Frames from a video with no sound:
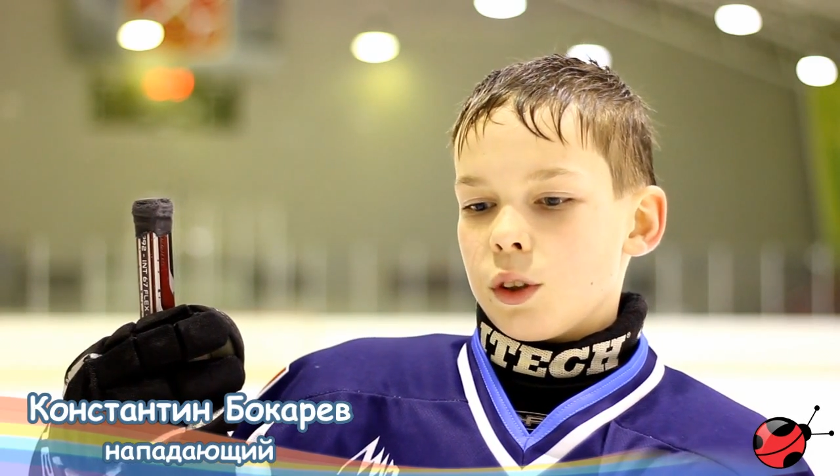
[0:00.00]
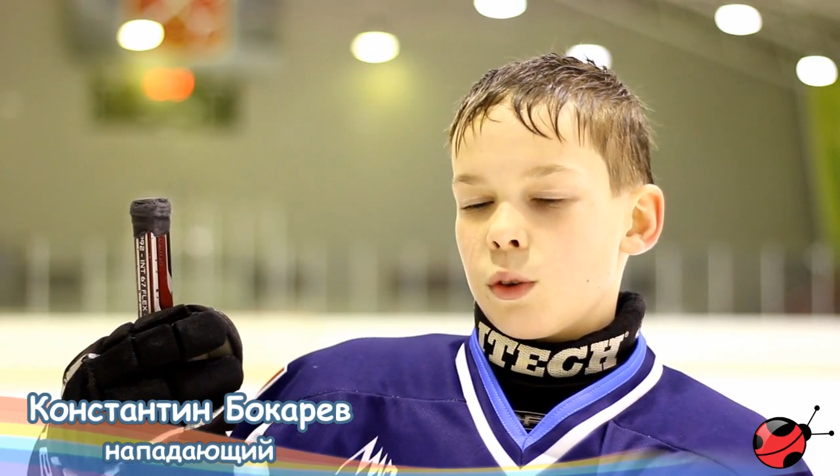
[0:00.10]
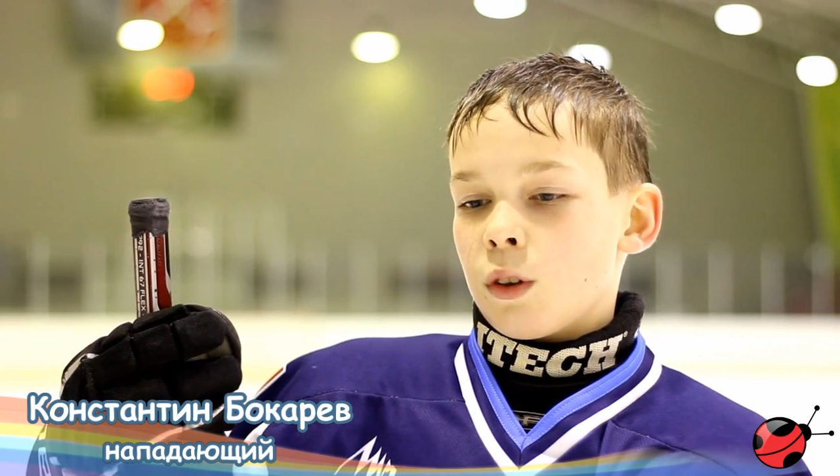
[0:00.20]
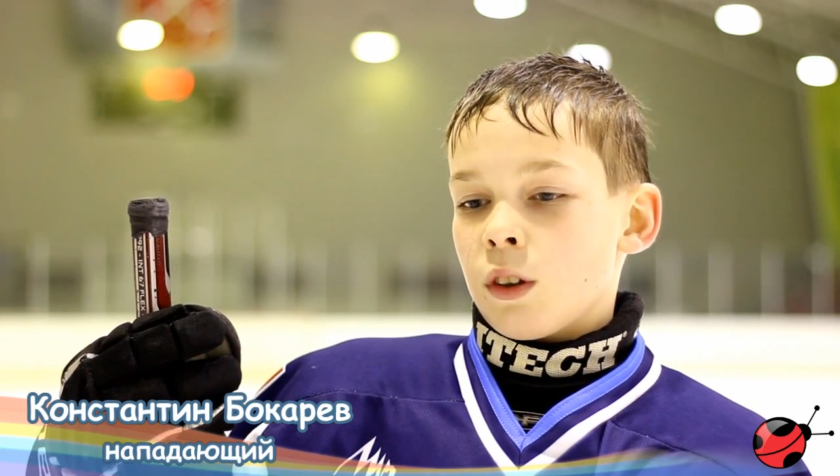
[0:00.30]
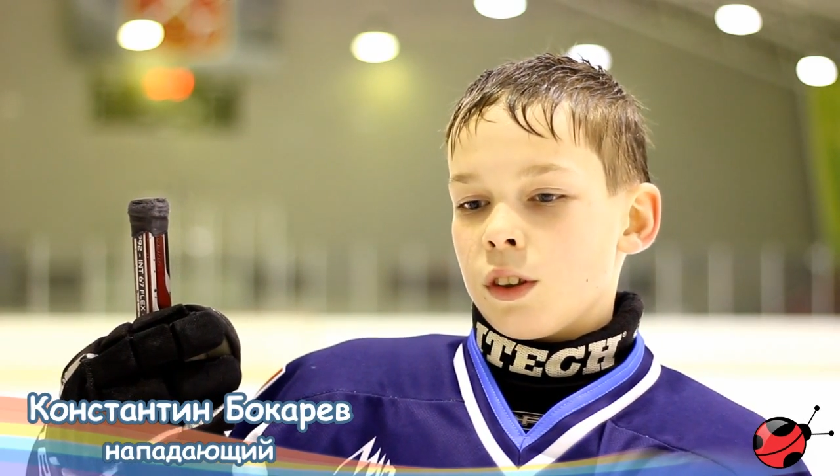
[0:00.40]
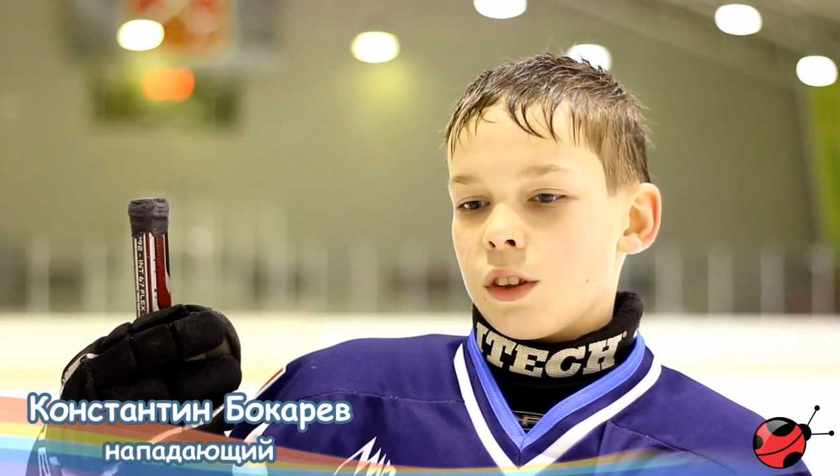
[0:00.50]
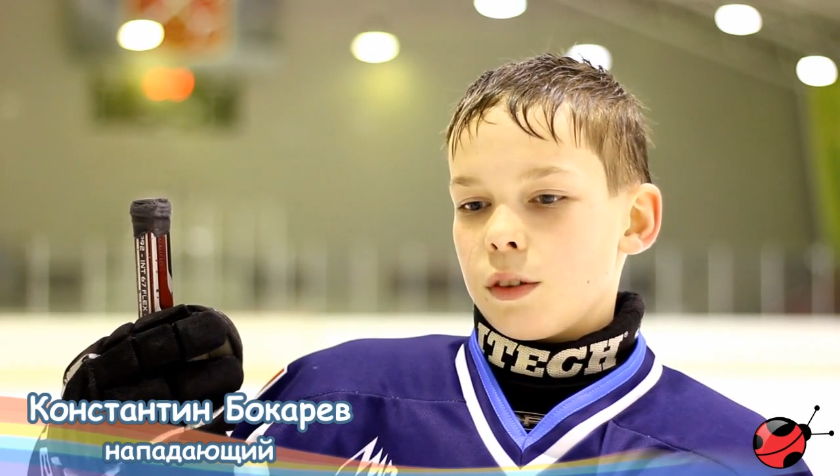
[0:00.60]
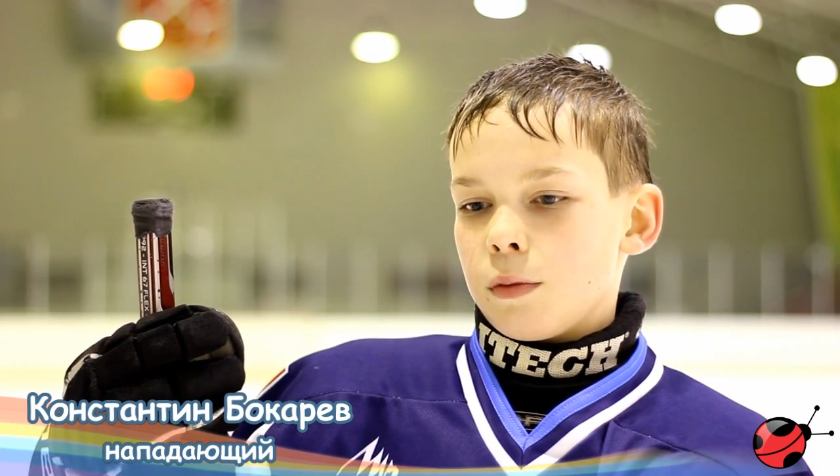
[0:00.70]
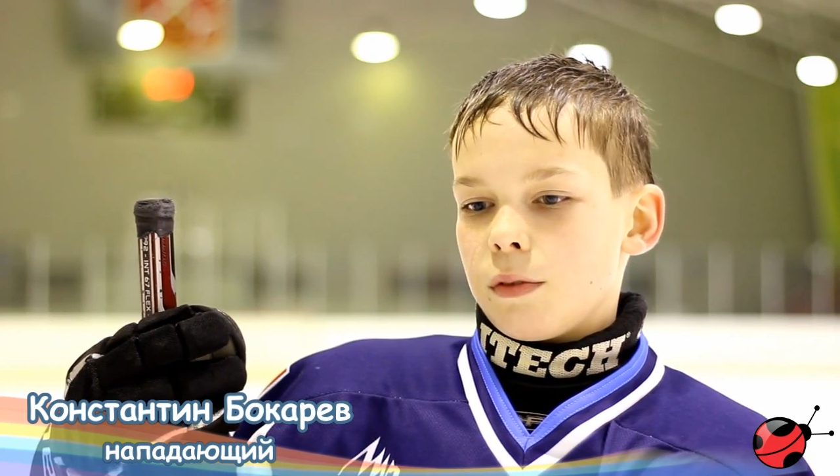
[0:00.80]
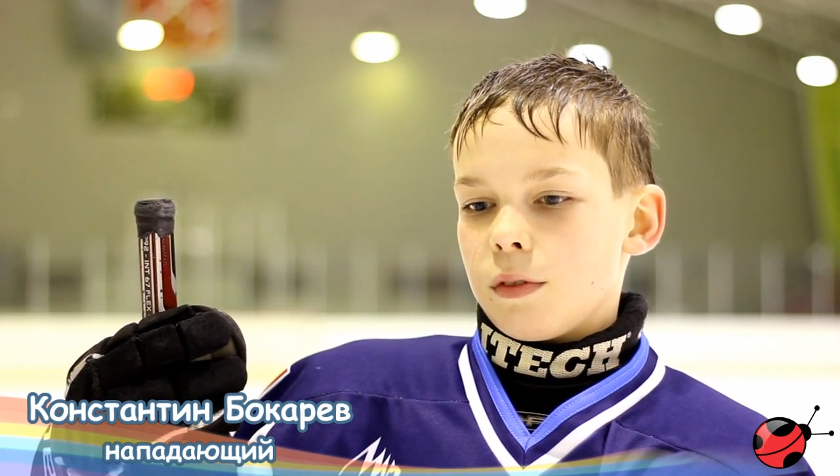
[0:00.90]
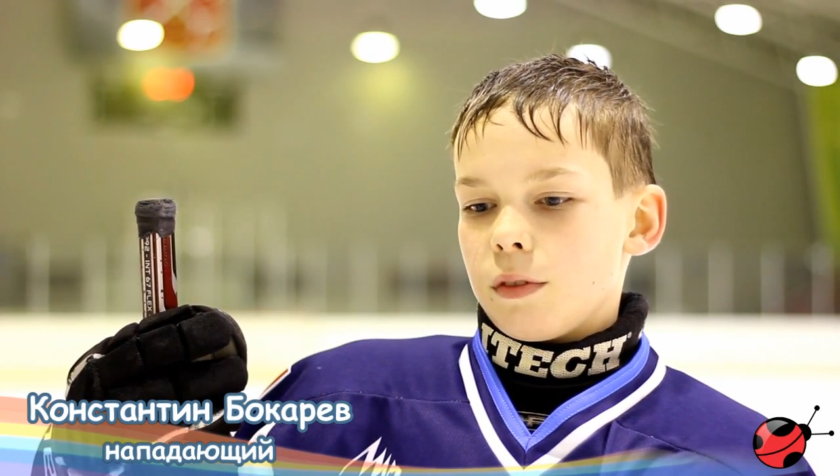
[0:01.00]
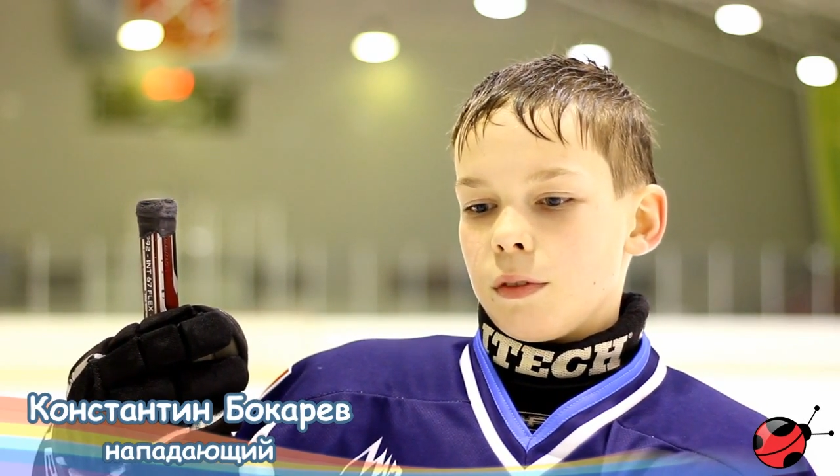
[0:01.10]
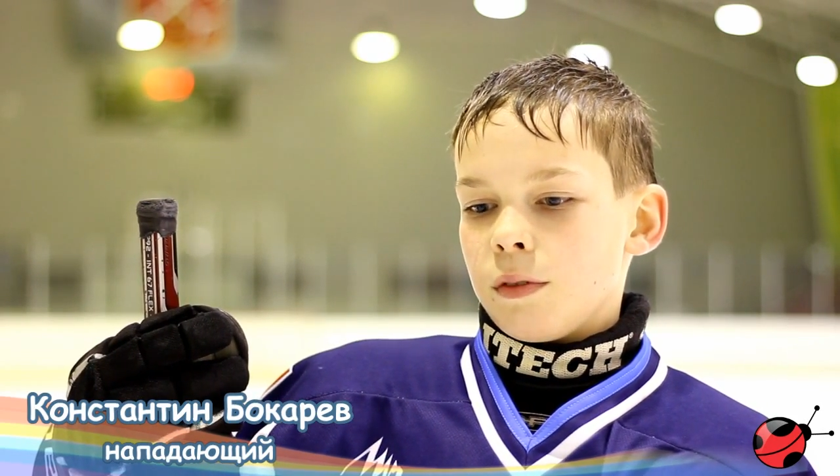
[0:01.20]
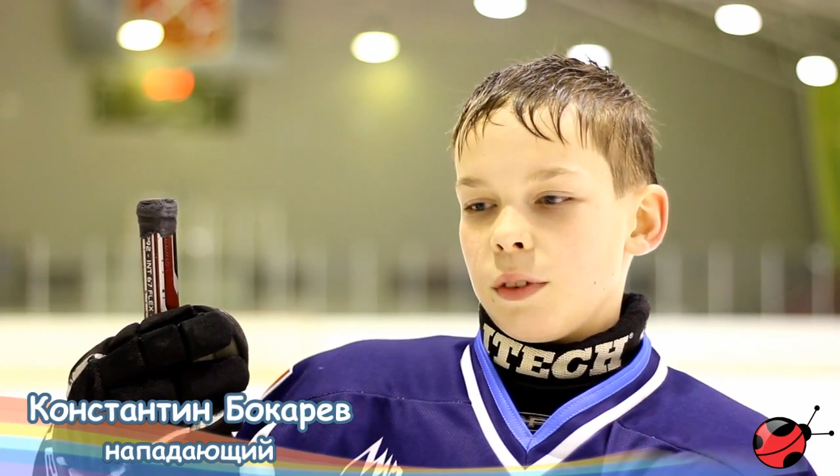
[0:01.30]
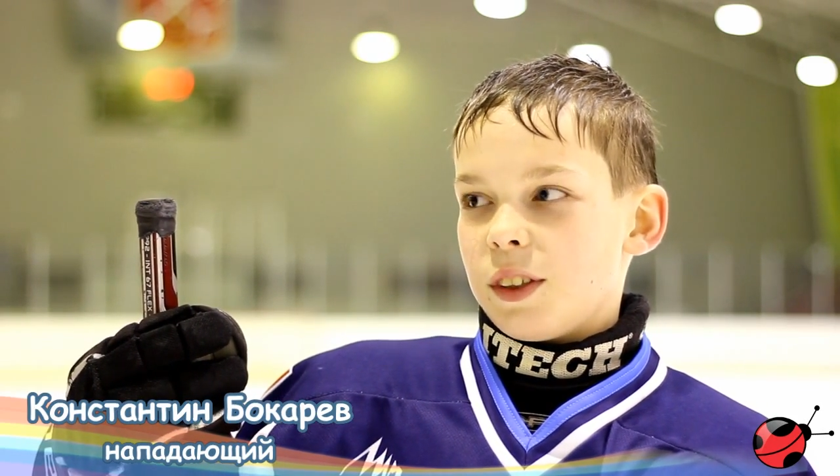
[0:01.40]
скорость,
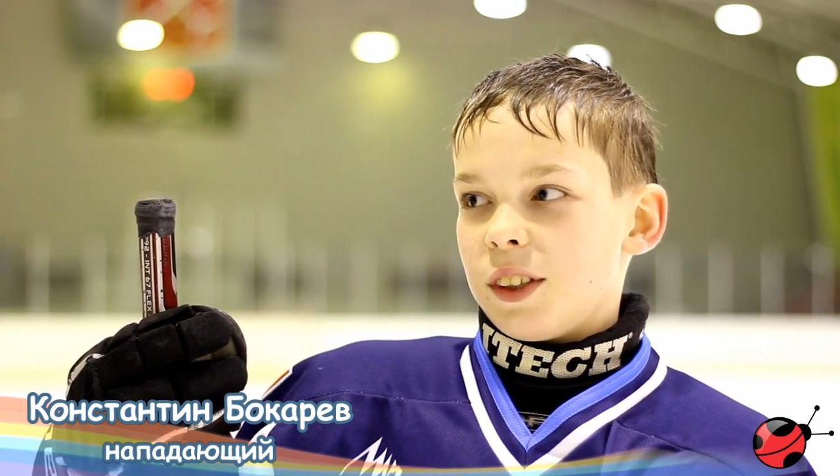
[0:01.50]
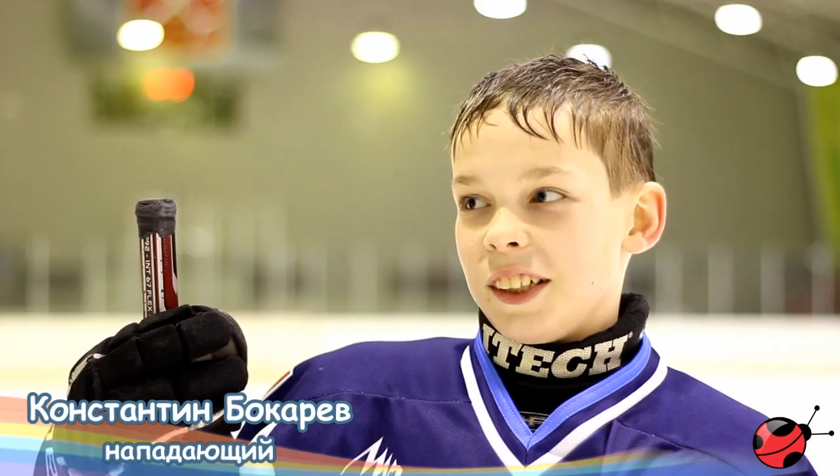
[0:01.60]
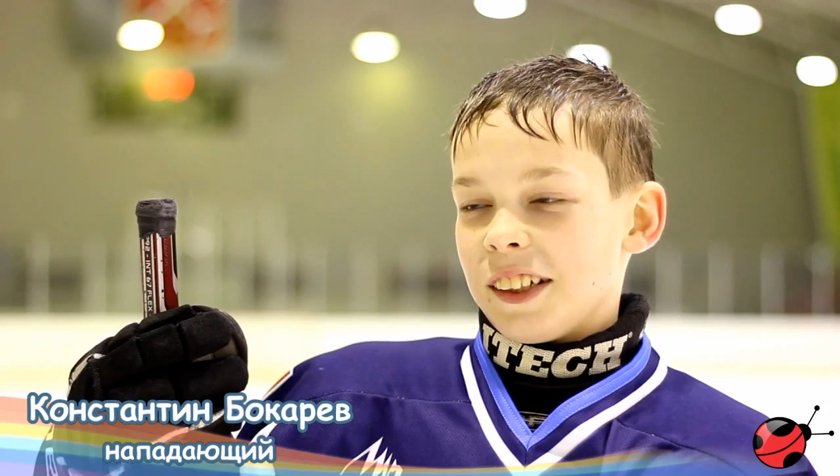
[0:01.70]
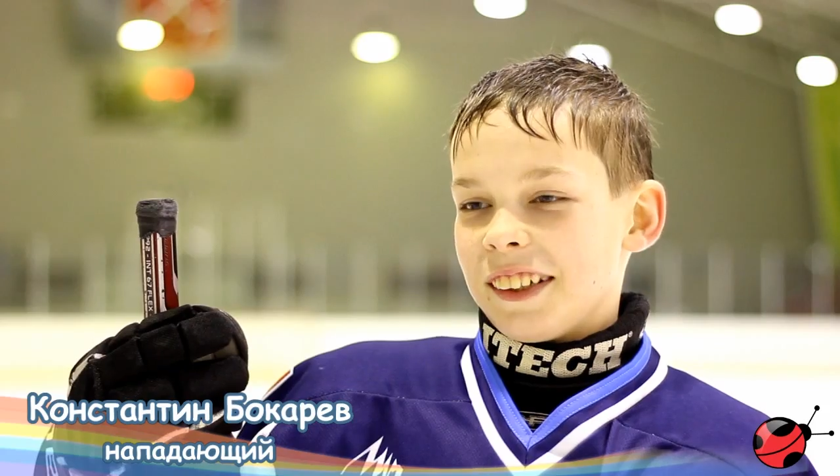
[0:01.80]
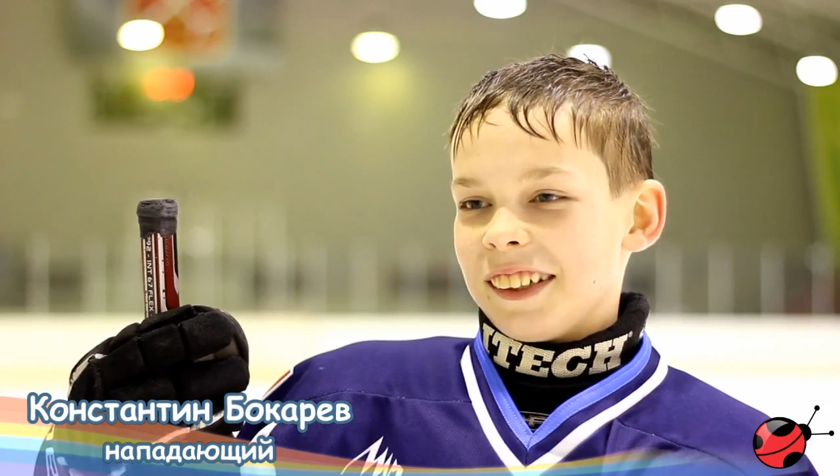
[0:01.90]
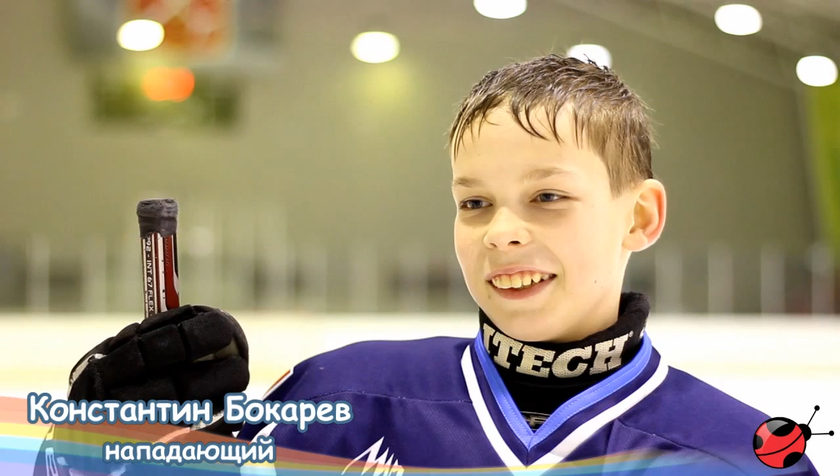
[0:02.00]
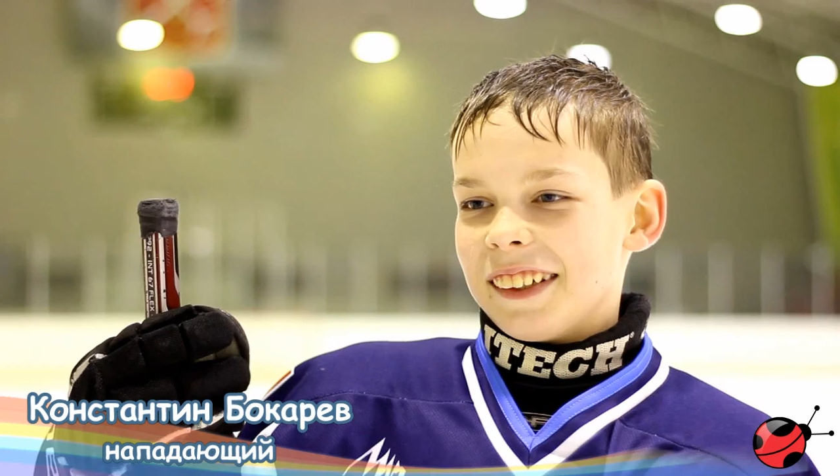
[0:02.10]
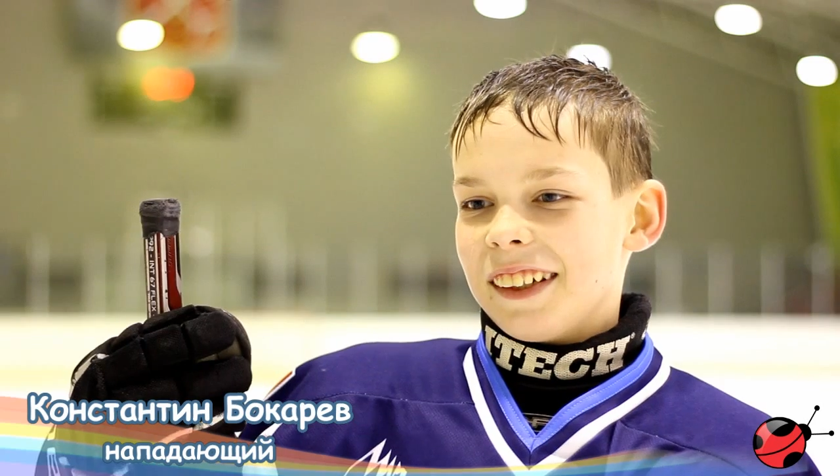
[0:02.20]
силы.